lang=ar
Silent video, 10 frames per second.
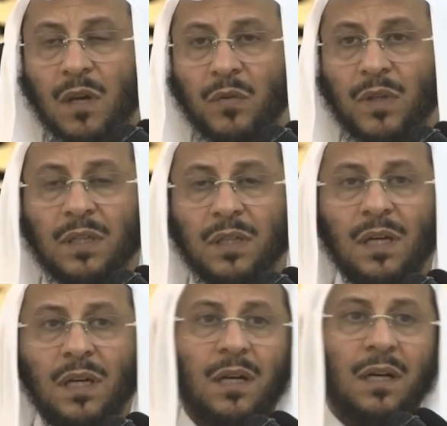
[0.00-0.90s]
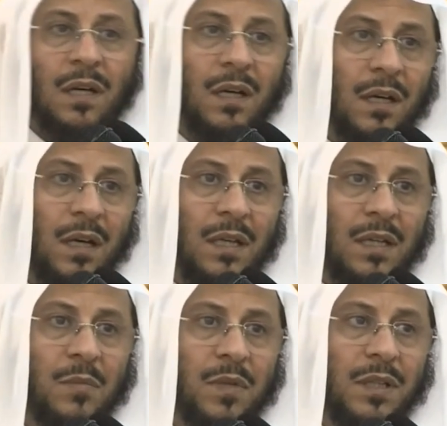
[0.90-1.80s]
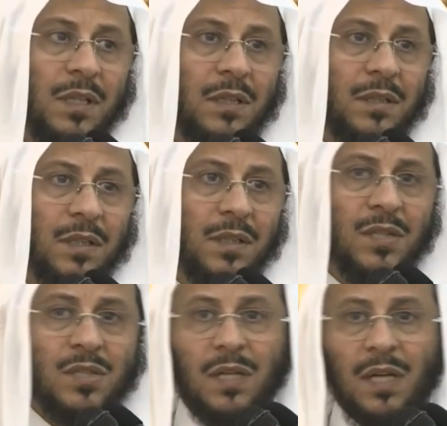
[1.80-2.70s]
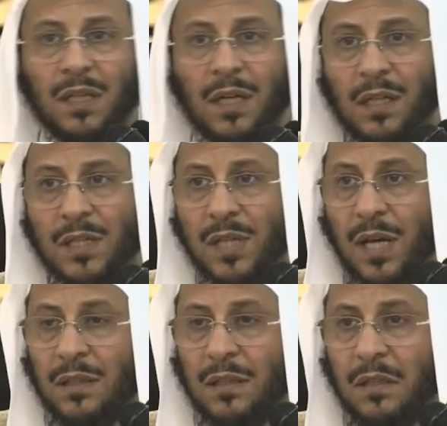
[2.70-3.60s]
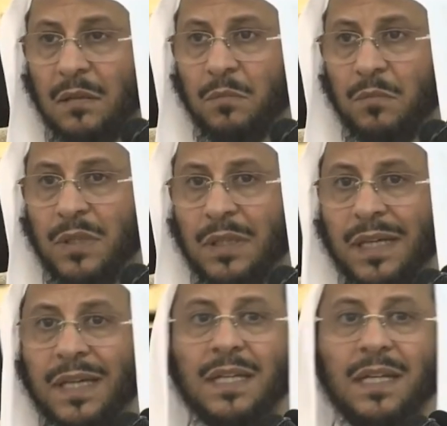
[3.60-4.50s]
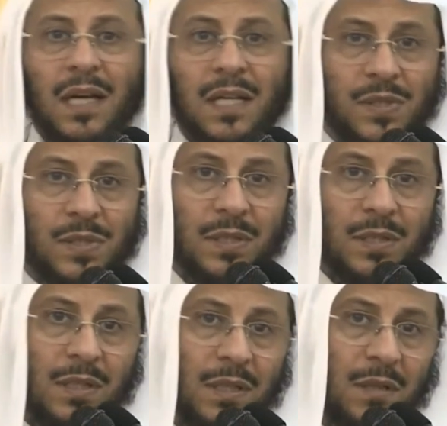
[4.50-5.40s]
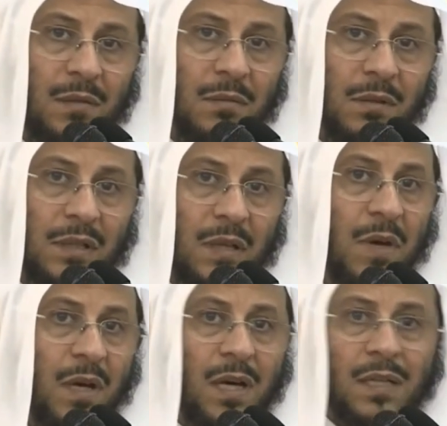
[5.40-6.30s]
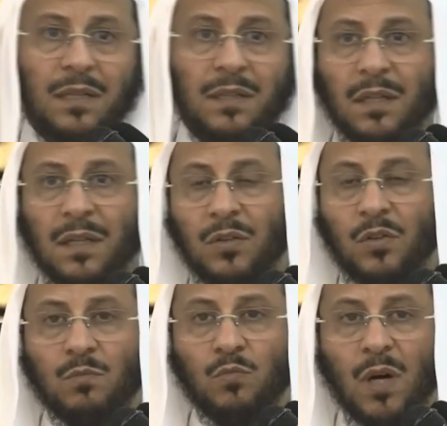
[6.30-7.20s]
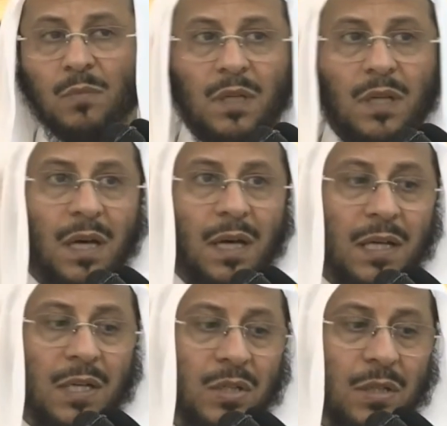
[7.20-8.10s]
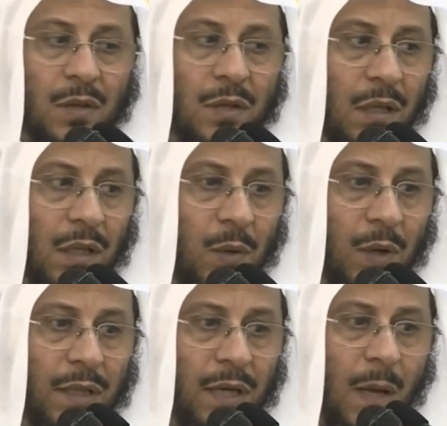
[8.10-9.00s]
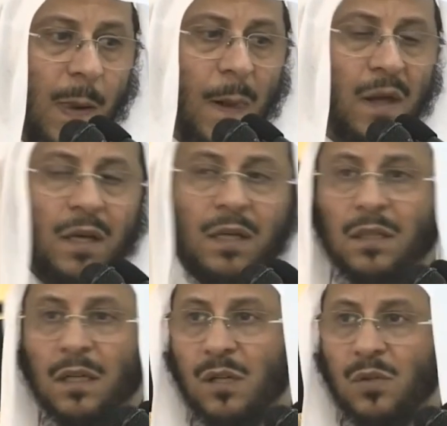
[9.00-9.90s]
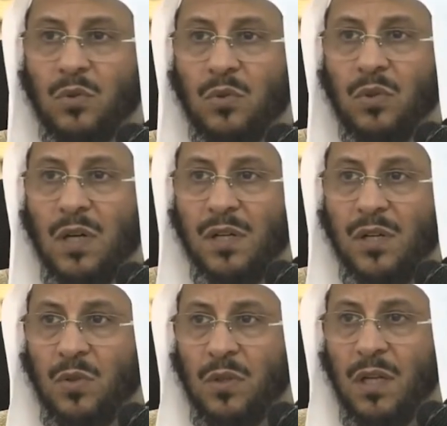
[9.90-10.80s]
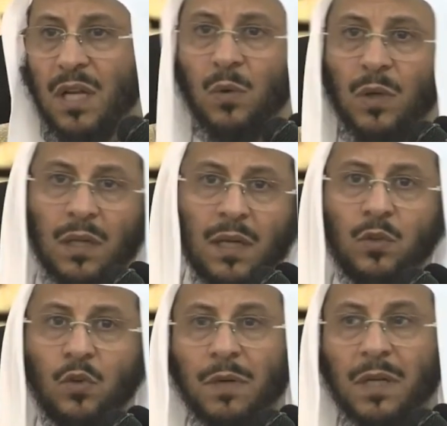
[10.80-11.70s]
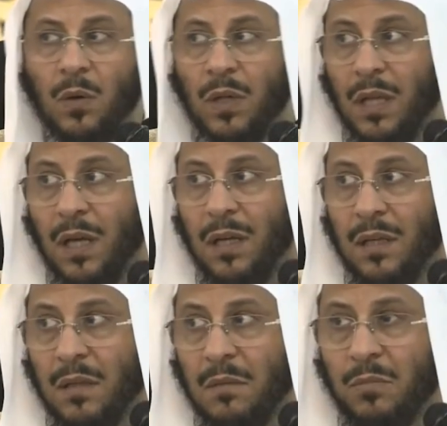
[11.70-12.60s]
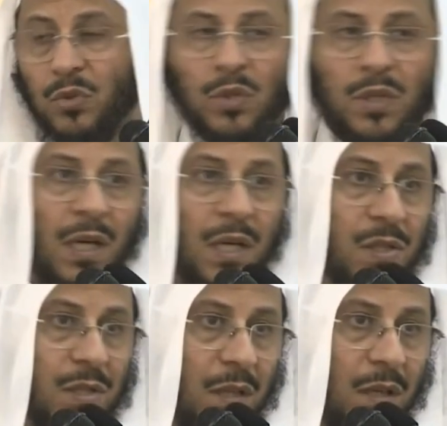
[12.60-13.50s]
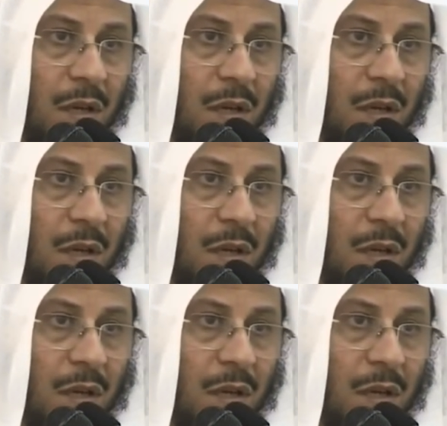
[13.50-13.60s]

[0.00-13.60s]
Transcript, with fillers: فهي اليمين التي تجري على اللسان من غير قصد كما قالت أم عبد الله عائشة رضي الله عنها هي قول الرجل لا والله وبلا والله من دون قصد